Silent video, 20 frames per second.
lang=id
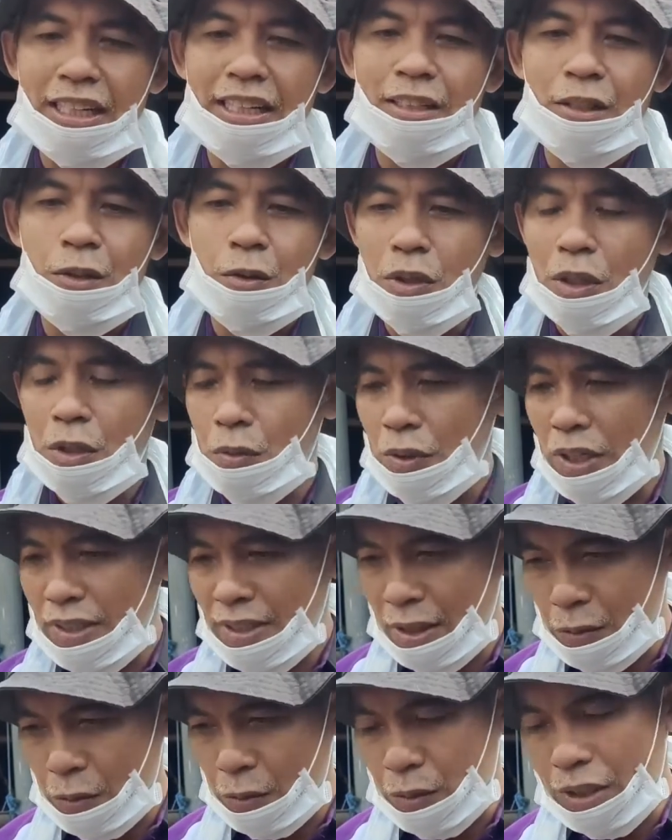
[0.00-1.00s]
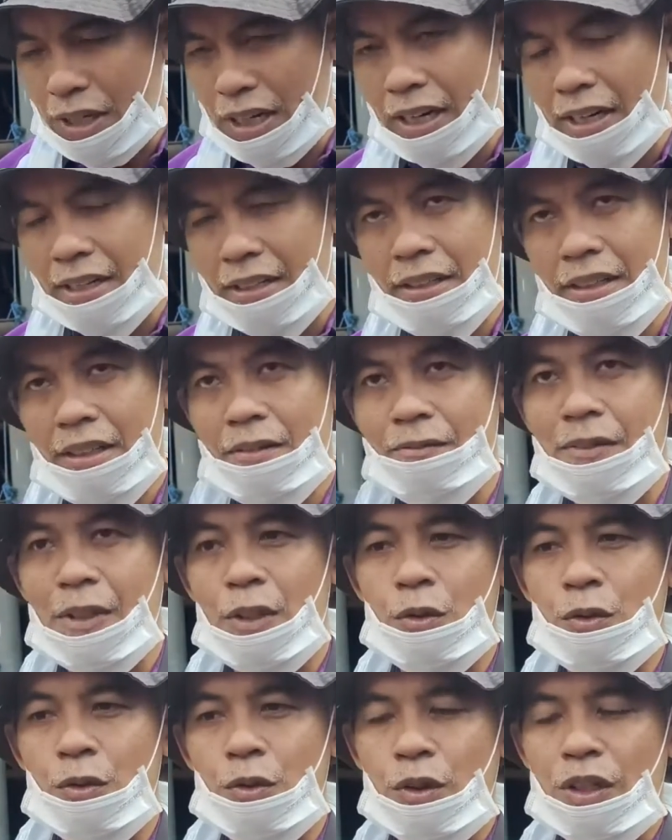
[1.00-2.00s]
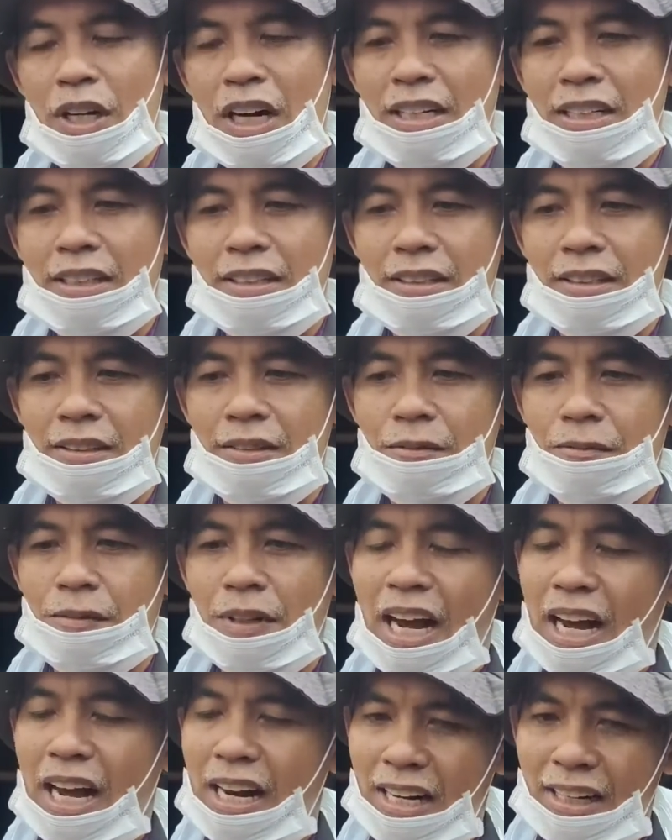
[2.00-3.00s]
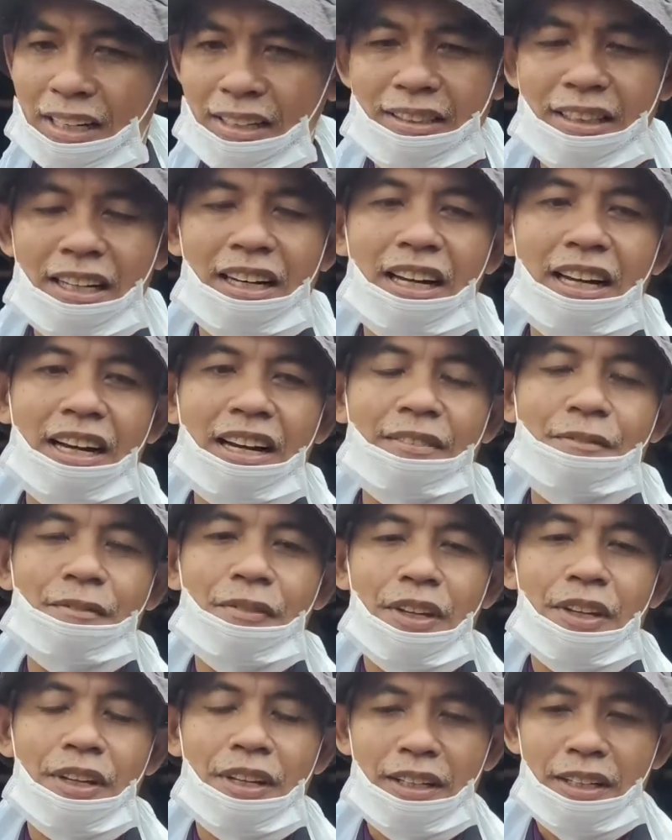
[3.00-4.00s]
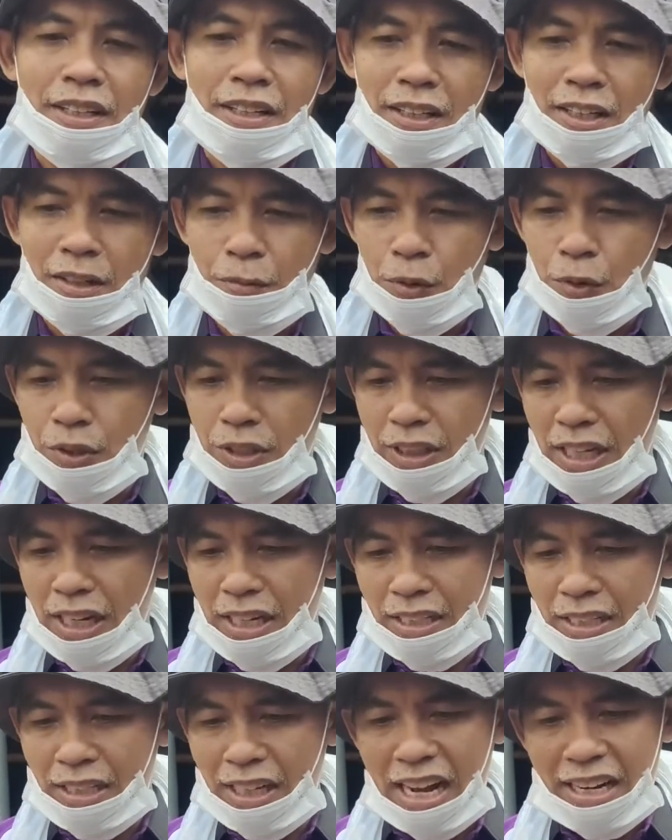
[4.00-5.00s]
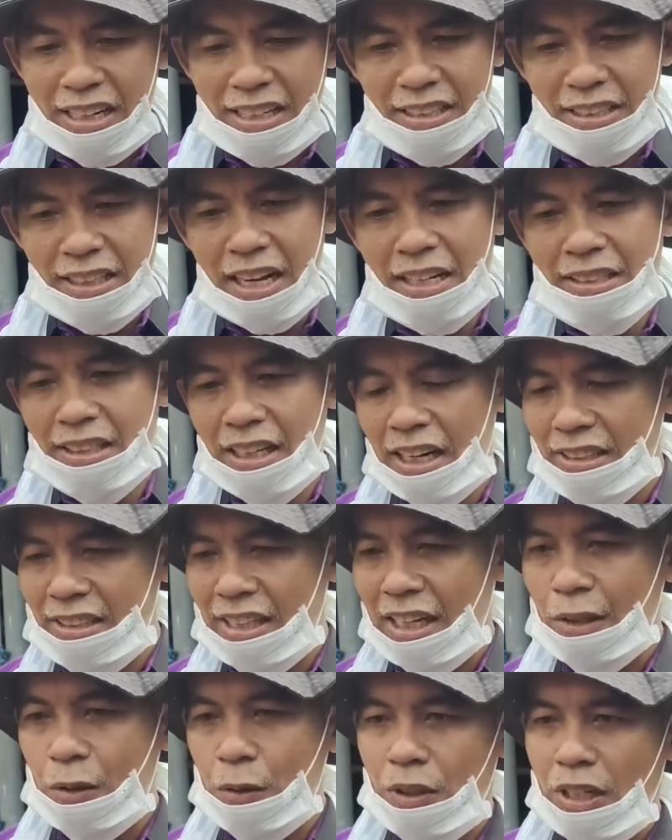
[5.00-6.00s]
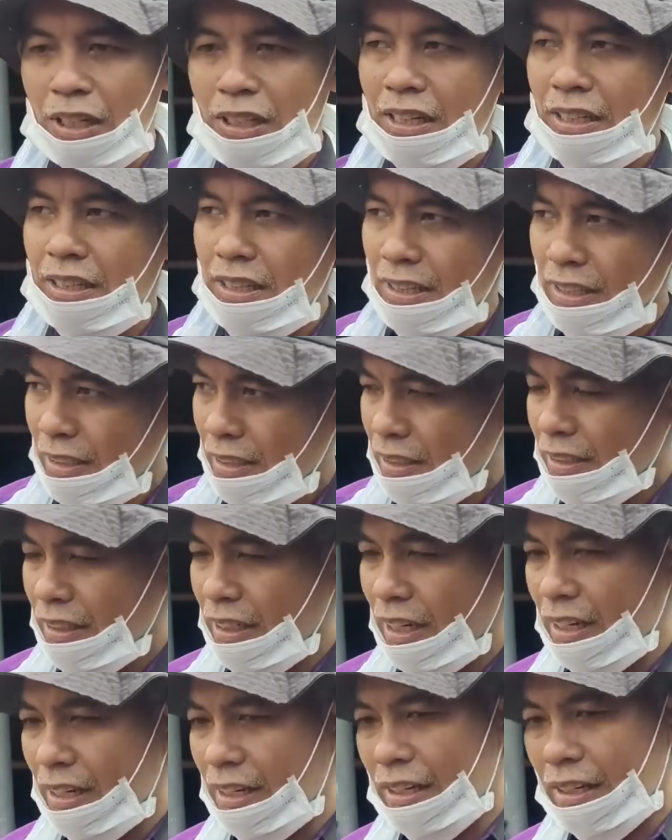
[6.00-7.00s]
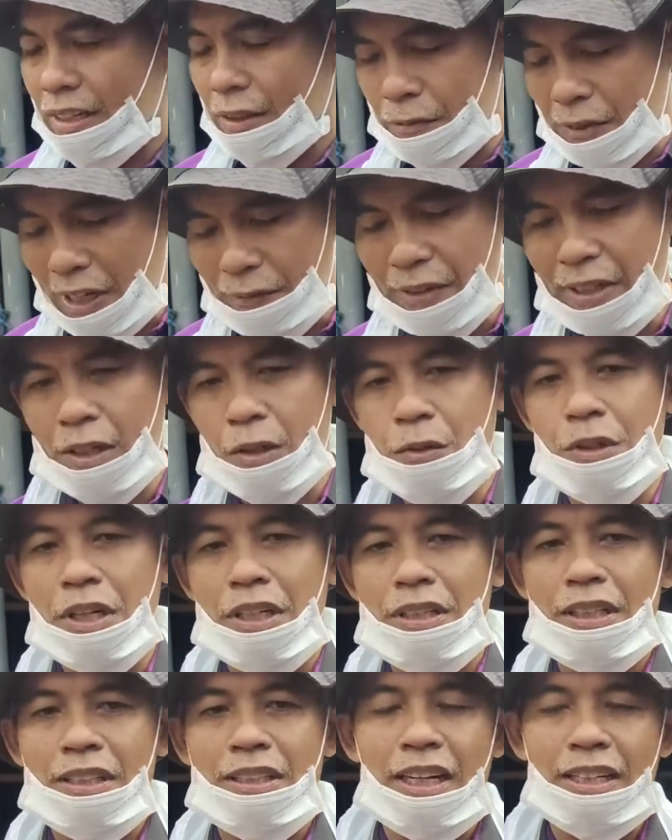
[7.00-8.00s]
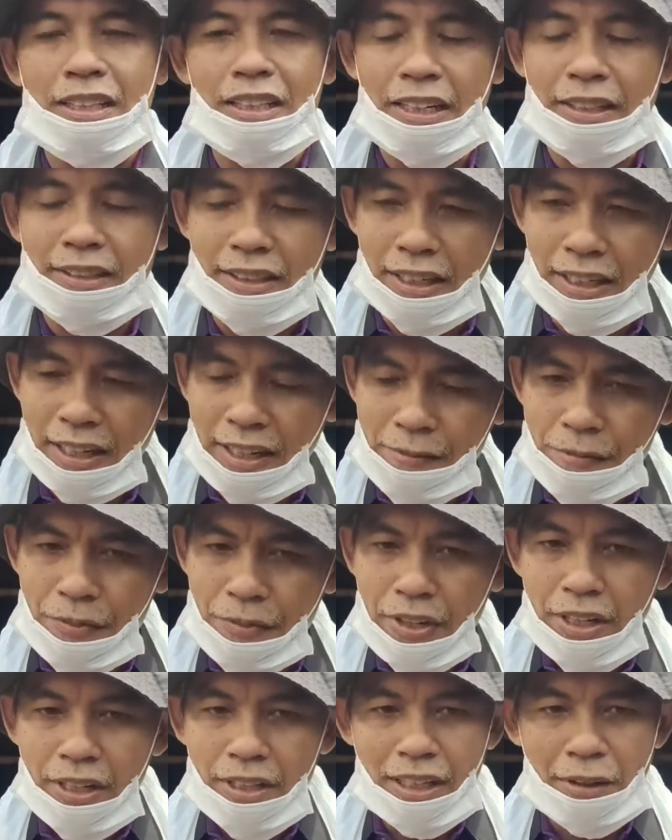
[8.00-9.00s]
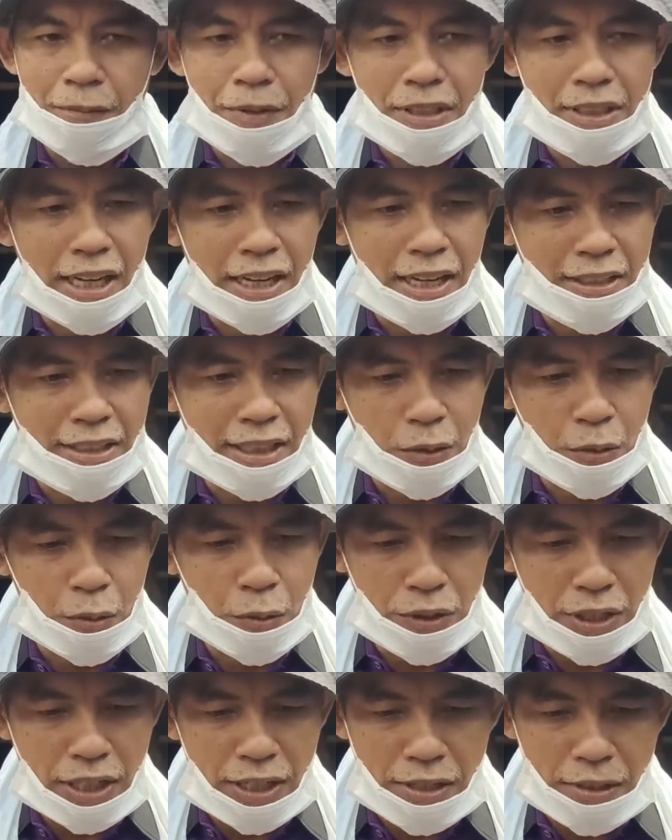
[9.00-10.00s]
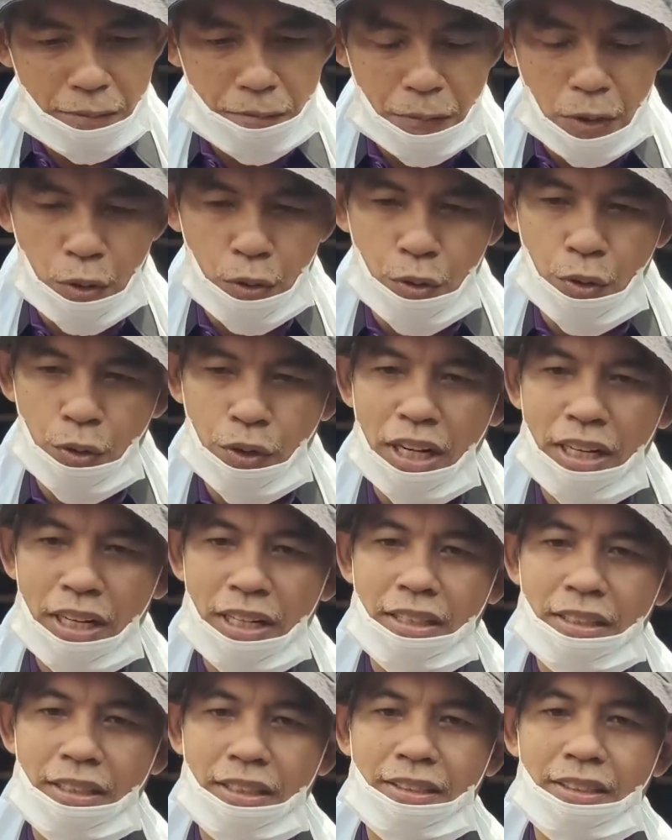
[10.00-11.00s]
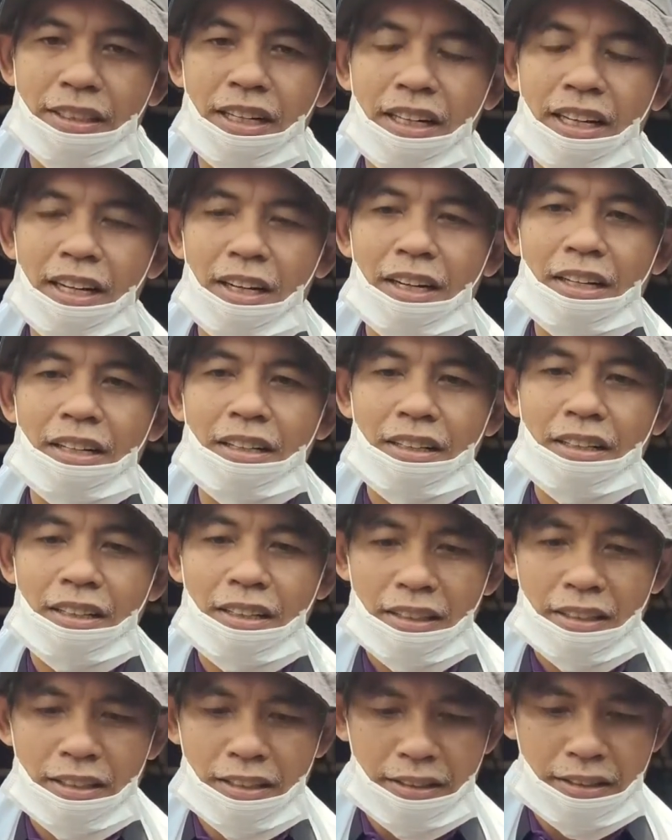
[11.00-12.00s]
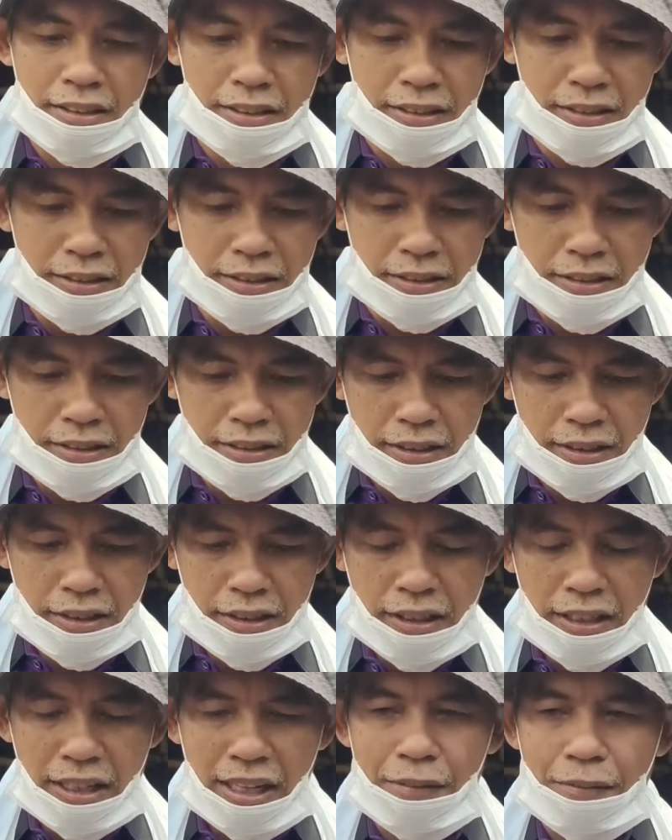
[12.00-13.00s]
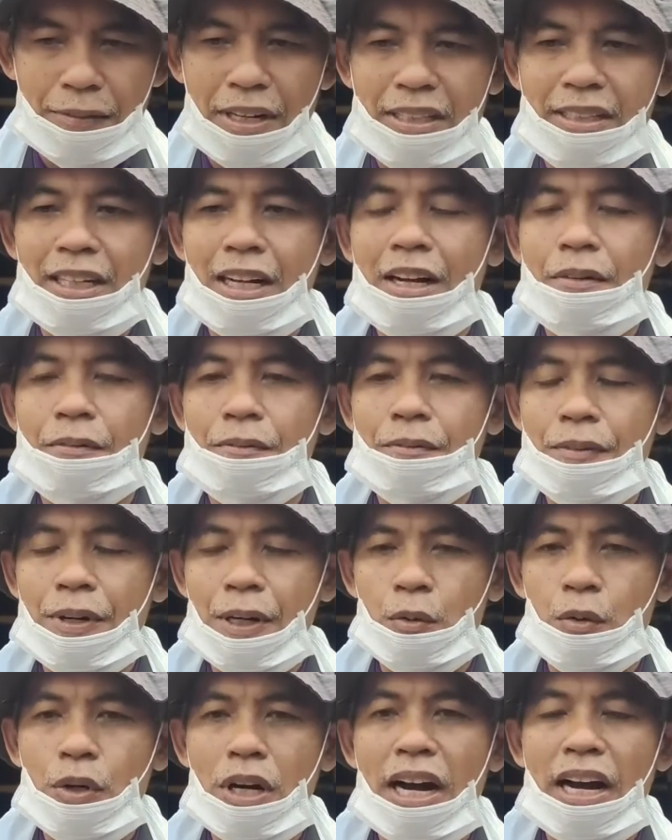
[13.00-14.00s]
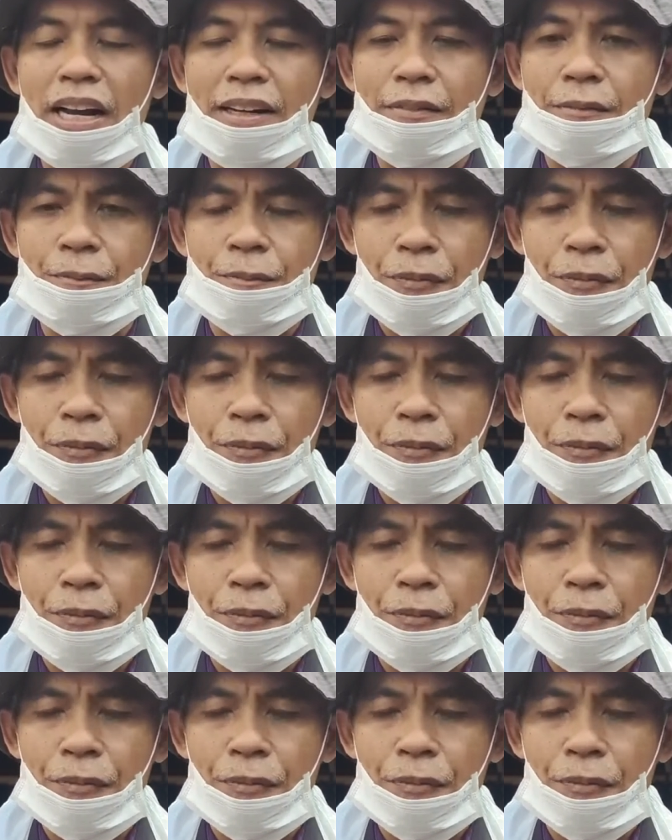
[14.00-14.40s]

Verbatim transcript: tadi dua-duanya sudah menunjukkan mengarah gejala kemudian kakinya salah satunya tadi yang sapi kedua tidak ada gejala tapi salah satunya menunjukkan gejala eh, apa ada perlukaan